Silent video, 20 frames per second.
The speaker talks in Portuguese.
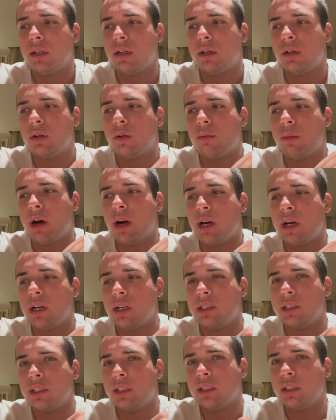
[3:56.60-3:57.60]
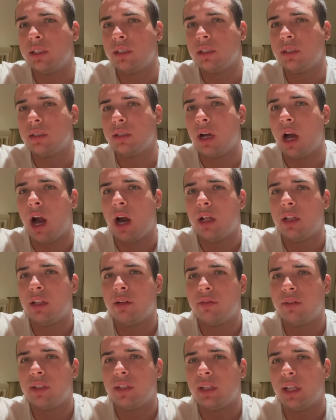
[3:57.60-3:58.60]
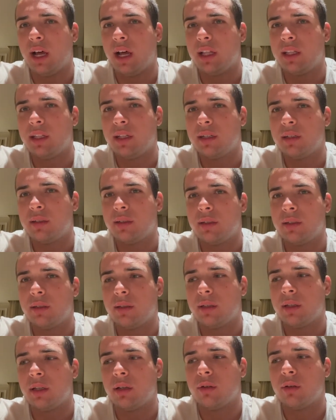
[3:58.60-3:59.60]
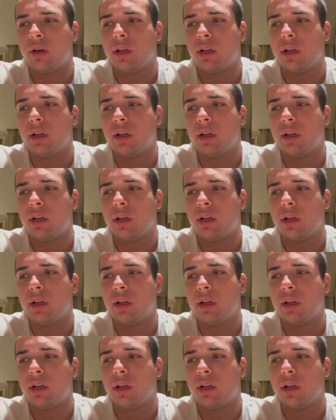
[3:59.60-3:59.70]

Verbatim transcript: com uma Ranger ah, levantada, e com